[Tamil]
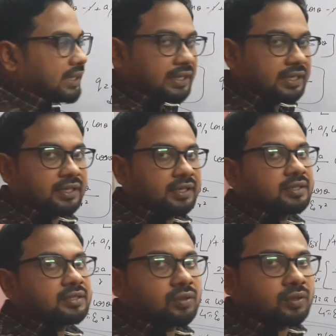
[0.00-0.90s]
நைன்ட்டி டிகிரி
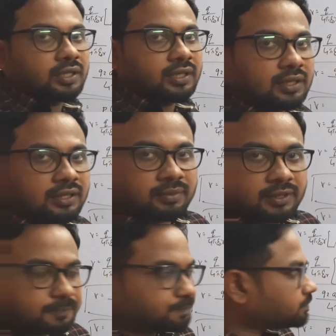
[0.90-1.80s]
ஜீரோ டிகிரி அந்த
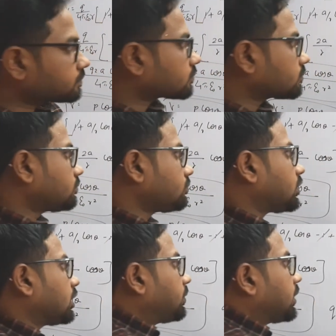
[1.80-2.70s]
மாதிரி
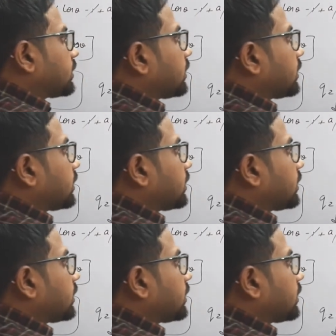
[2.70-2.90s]
இப்போ நான்